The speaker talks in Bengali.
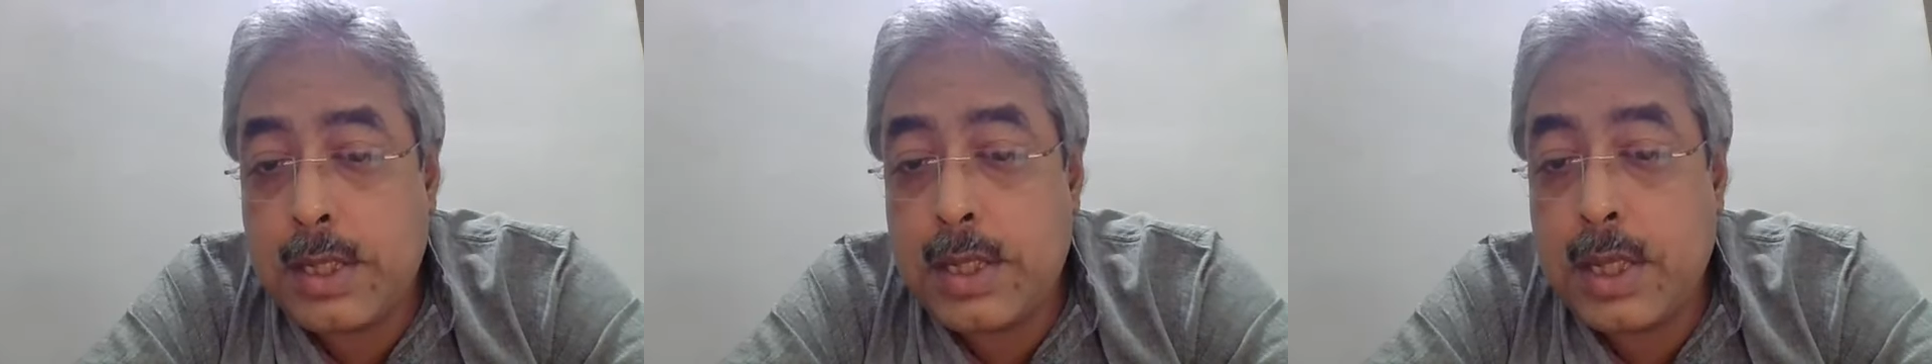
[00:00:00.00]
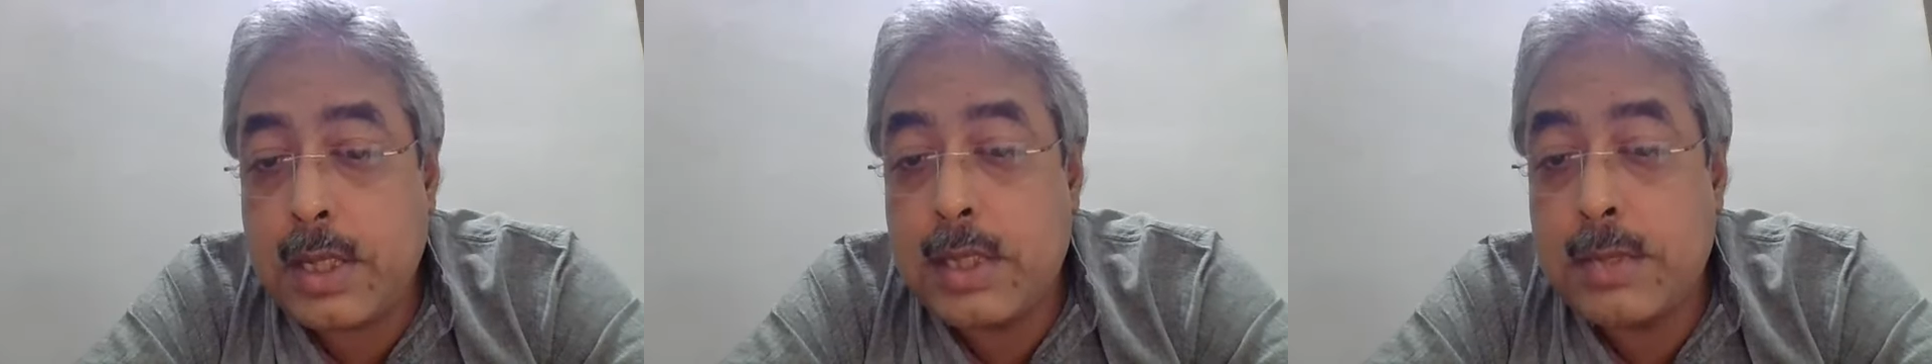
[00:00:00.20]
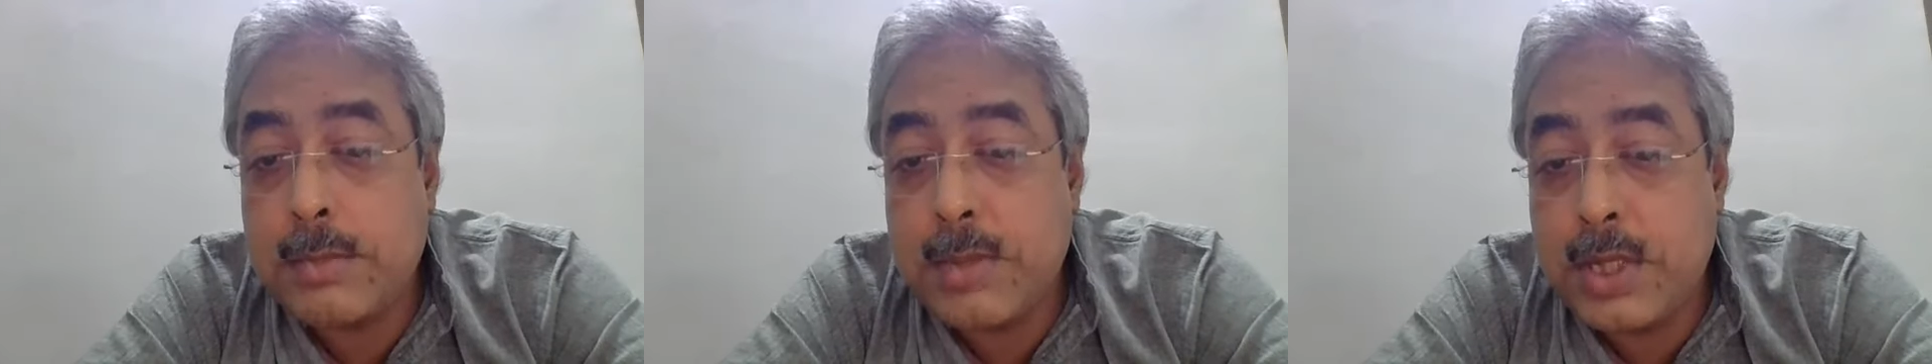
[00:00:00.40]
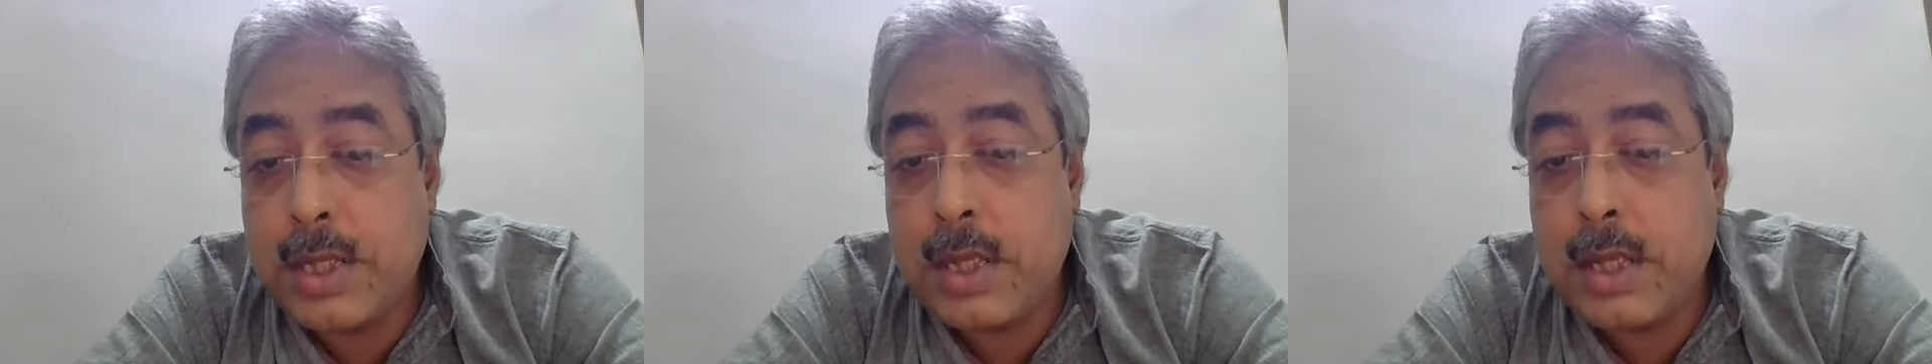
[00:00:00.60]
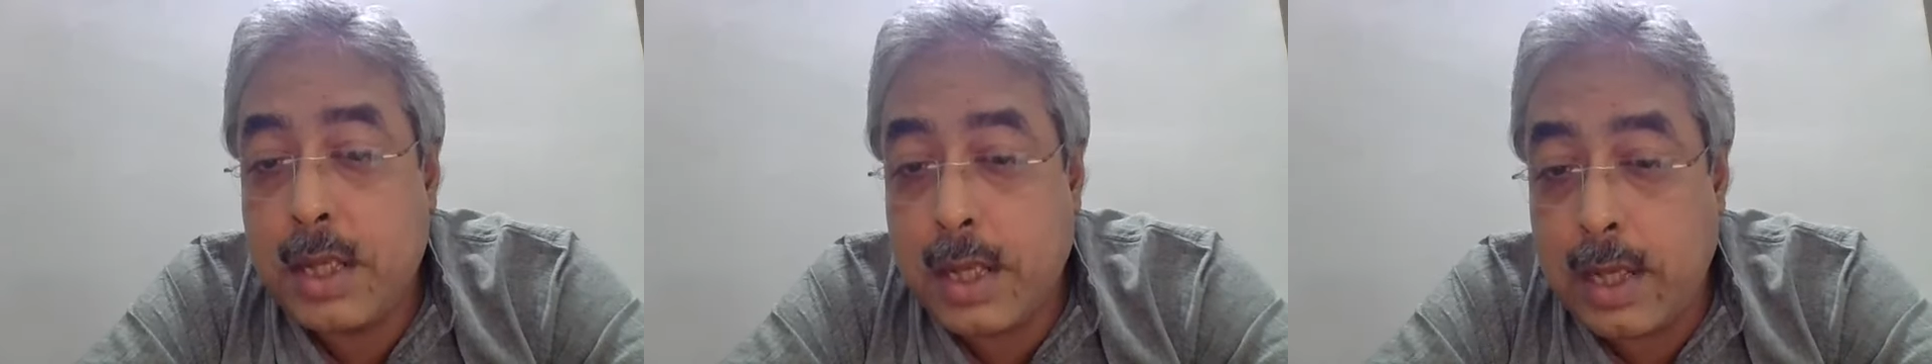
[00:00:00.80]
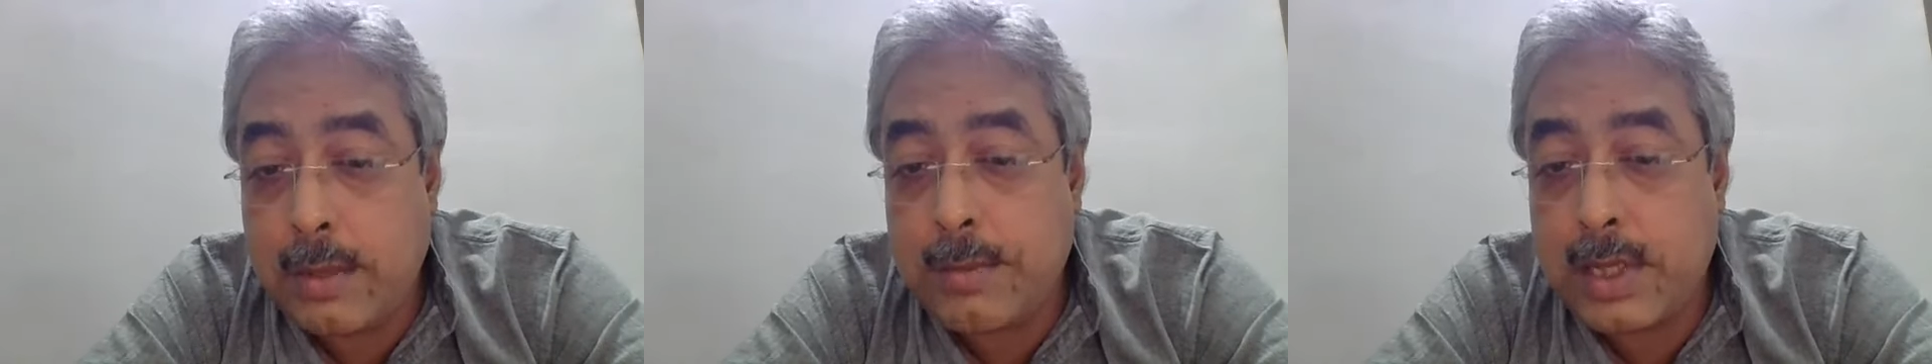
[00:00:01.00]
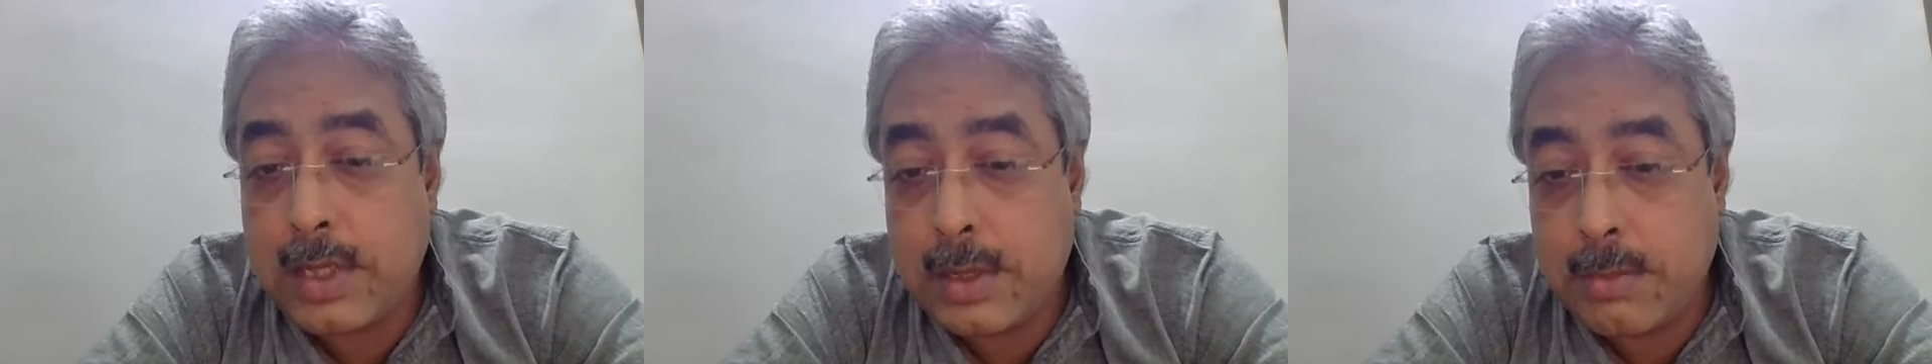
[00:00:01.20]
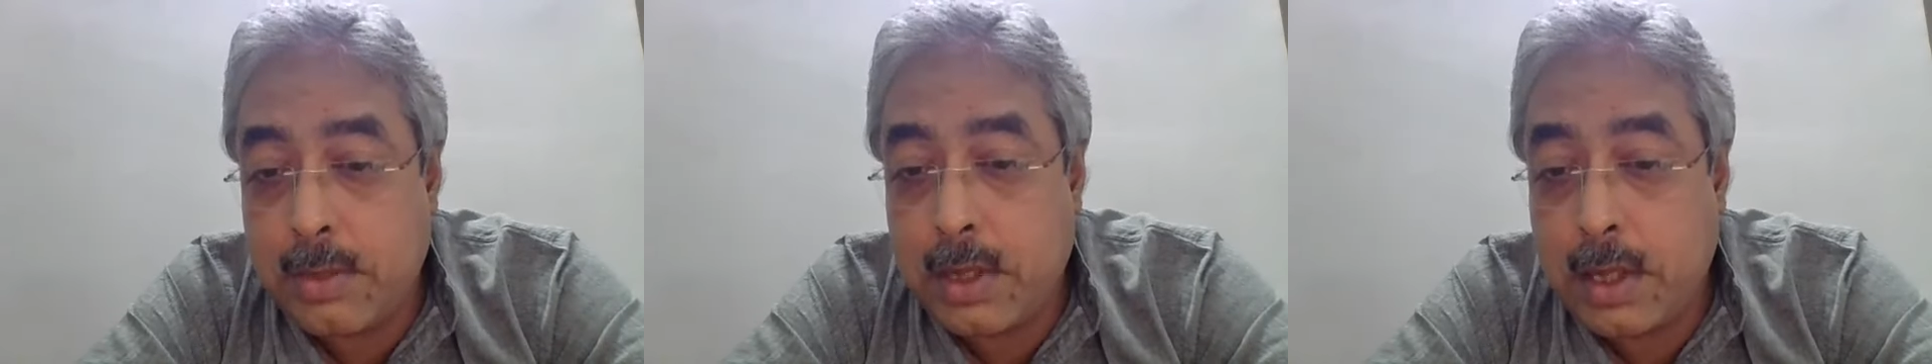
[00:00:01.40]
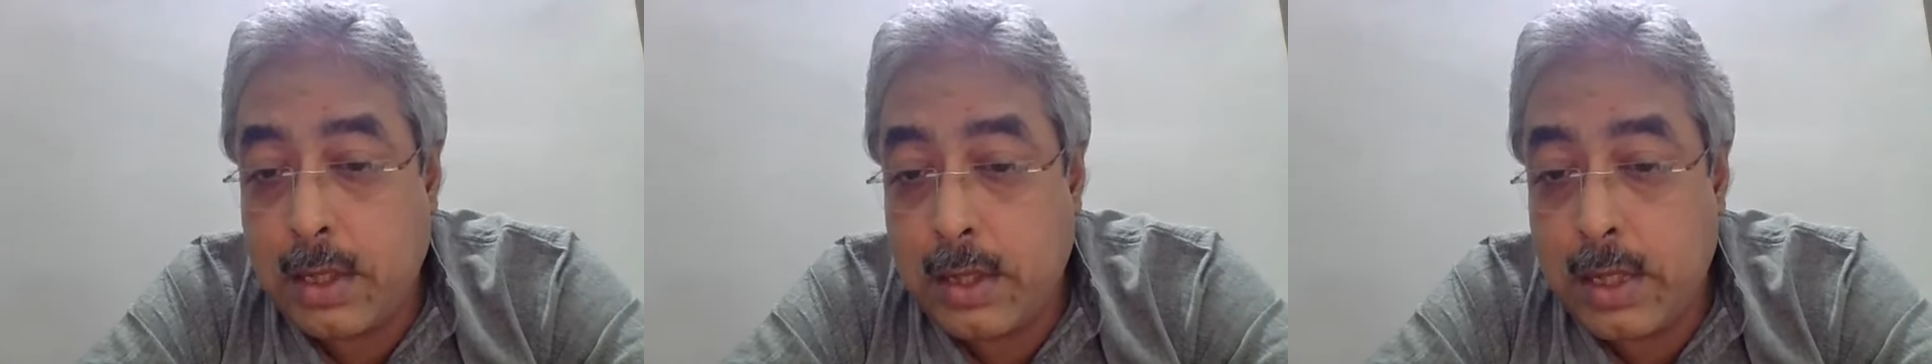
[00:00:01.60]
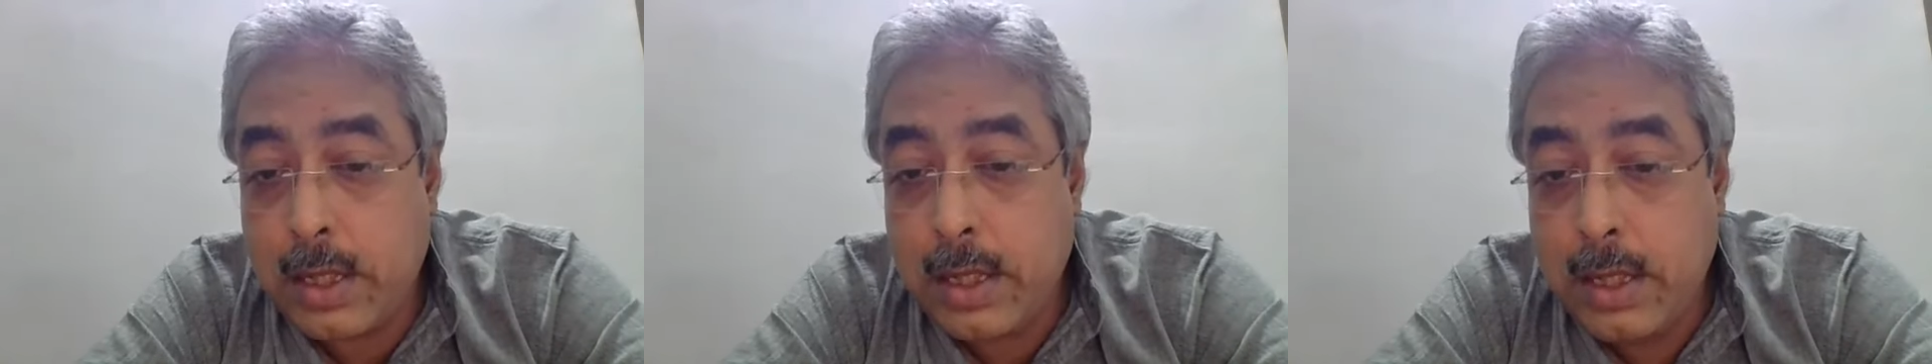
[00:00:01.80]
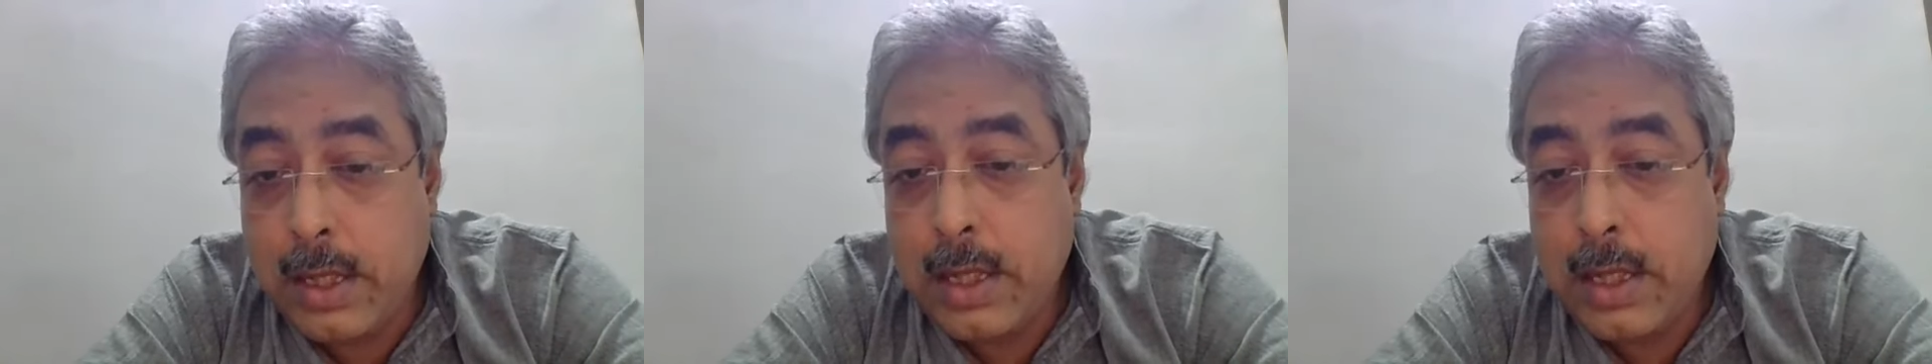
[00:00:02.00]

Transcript: ট্রান্সমিশন ডায়নামিক্স বলা হয়